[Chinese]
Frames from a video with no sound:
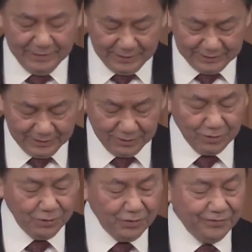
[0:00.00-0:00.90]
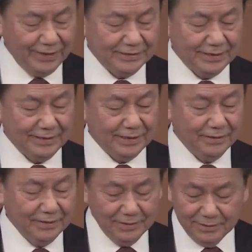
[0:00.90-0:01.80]
这是律法上的
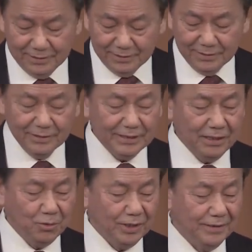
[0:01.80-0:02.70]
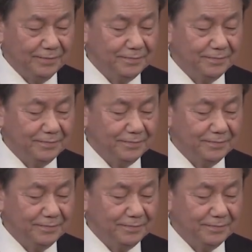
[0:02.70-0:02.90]
定规。